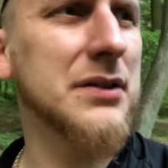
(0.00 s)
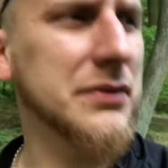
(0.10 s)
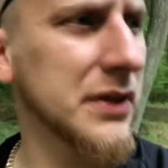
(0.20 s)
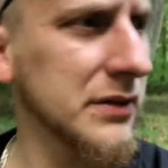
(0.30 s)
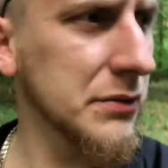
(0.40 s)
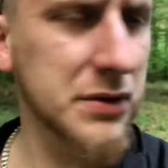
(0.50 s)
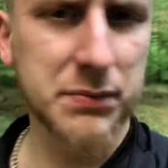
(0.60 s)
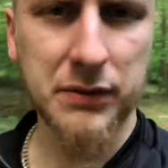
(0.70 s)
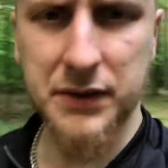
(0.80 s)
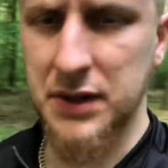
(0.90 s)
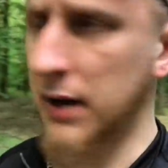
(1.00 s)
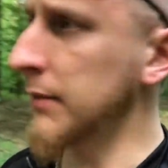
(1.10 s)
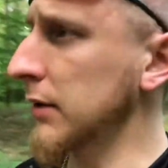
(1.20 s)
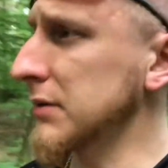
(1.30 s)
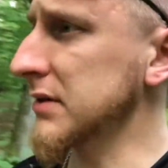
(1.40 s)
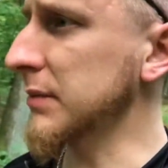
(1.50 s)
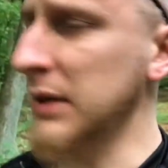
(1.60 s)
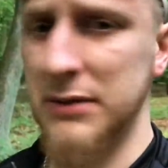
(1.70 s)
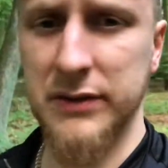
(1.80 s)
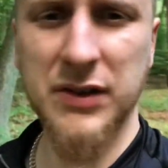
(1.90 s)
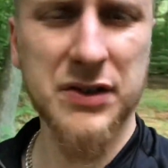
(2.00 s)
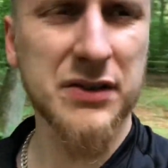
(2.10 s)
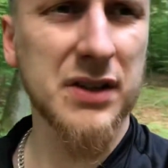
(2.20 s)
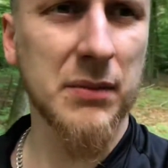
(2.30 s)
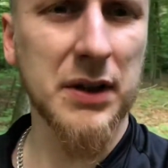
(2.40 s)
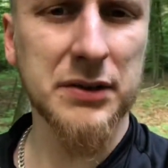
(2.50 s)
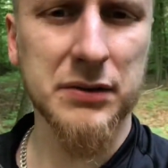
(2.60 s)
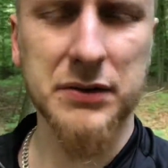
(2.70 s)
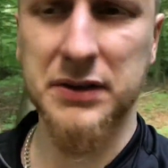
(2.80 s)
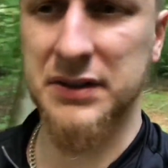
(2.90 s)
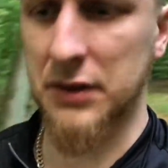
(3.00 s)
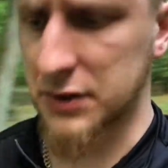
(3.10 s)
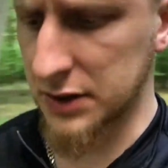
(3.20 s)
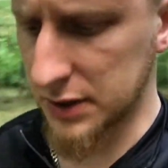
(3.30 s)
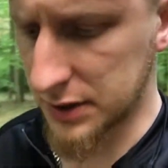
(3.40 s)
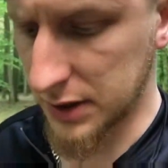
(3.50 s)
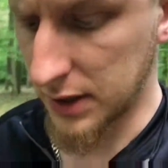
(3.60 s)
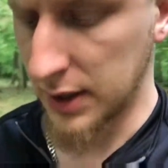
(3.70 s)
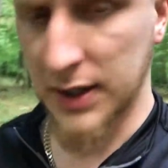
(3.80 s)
Wtedy już powiedziałem, jak już zrobiłem 90 km, to te 130